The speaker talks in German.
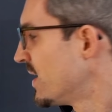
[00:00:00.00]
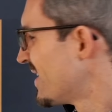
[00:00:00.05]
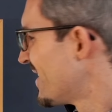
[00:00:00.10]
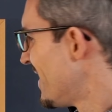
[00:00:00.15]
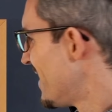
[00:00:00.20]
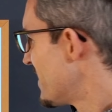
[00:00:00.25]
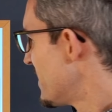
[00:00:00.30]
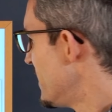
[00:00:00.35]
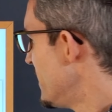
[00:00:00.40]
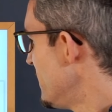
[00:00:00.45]

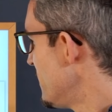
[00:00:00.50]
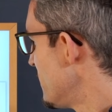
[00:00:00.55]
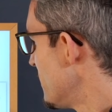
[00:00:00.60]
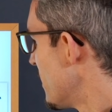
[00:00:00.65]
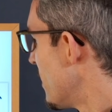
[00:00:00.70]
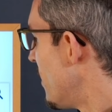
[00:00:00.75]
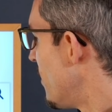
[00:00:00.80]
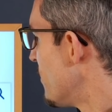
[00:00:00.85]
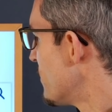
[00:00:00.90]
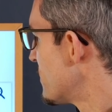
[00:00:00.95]
Gerade hinten
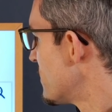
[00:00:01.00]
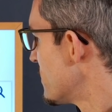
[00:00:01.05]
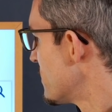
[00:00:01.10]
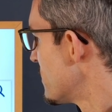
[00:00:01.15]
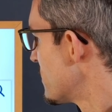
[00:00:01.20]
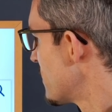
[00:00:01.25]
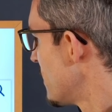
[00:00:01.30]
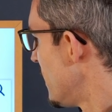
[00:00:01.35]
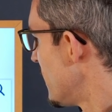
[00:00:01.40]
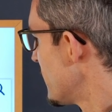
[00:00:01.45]
raus ist
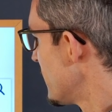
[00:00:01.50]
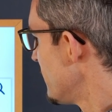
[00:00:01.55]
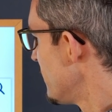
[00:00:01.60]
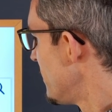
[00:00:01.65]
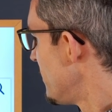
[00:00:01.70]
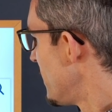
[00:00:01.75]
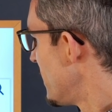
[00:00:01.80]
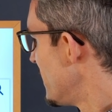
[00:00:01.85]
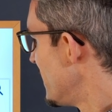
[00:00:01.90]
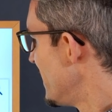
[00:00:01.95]
es gerade
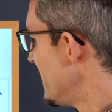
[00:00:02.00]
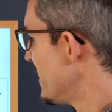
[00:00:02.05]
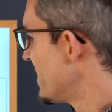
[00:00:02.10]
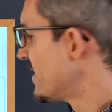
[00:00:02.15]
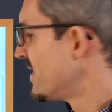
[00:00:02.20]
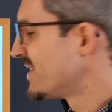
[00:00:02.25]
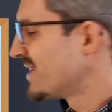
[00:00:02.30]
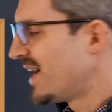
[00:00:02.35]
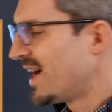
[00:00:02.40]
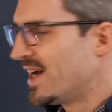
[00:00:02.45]
aber mal
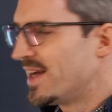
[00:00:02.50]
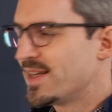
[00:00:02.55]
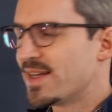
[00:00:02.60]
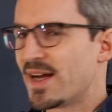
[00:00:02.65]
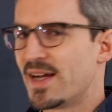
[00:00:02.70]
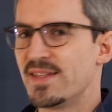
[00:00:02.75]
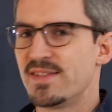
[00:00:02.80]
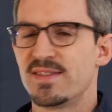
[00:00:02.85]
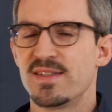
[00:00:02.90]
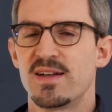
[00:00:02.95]
lediglich ein
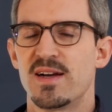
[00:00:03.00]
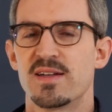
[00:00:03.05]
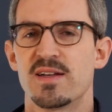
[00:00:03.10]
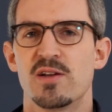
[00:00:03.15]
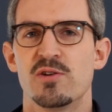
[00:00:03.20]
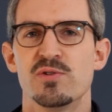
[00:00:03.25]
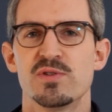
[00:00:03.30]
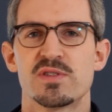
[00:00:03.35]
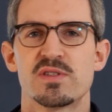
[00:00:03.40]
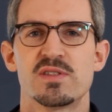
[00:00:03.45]
einziger
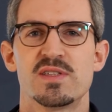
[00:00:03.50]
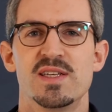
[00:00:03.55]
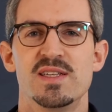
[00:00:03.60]
Analyst,